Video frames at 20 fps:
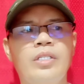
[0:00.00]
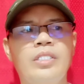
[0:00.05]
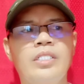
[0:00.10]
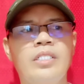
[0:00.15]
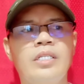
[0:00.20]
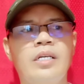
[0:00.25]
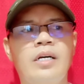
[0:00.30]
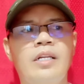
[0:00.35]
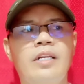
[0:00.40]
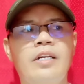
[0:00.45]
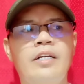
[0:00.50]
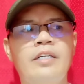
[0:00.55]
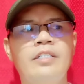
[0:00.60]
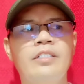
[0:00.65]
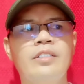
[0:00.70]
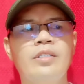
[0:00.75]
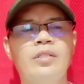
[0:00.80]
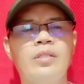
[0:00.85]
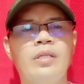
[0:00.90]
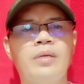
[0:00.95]
US
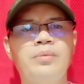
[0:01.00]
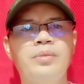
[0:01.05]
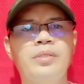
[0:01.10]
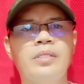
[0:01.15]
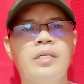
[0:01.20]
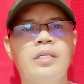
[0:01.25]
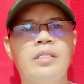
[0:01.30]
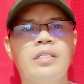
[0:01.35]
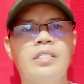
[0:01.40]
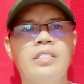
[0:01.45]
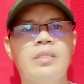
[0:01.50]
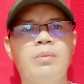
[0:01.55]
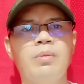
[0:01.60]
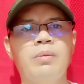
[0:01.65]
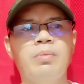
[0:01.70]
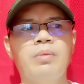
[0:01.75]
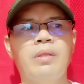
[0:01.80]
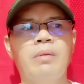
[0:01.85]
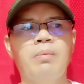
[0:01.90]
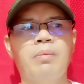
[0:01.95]
dollars. So times natin sa
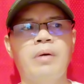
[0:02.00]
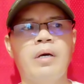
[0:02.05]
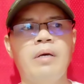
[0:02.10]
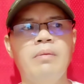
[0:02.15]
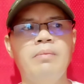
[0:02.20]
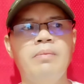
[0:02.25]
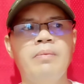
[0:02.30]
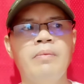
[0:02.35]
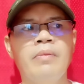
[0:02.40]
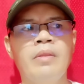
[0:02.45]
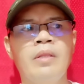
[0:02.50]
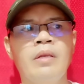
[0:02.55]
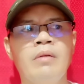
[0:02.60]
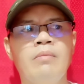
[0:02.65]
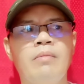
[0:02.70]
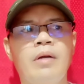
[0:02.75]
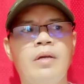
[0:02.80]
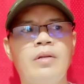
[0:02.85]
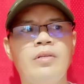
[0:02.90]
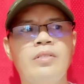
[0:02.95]
55,
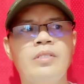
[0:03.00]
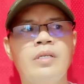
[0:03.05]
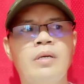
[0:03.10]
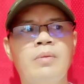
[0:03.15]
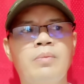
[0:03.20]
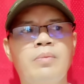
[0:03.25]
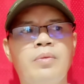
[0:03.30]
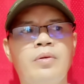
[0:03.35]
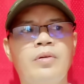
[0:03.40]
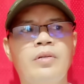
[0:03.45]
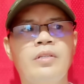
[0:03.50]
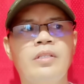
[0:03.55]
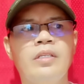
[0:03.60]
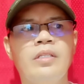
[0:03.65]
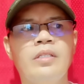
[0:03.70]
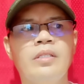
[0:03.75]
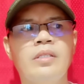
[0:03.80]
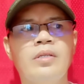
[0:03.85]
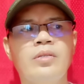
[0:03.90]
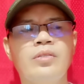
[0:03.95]
mayroon siyang
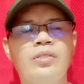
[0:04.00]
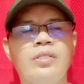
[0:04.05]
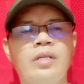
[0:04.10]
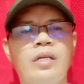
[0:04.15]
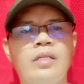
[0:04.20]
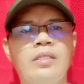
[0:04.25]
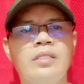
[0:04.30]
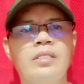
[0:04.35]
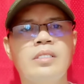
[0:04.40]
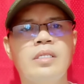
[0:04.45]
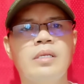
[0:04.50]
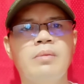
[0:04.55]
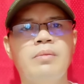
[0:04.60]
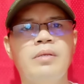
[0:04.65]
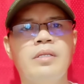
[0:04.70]
14,740.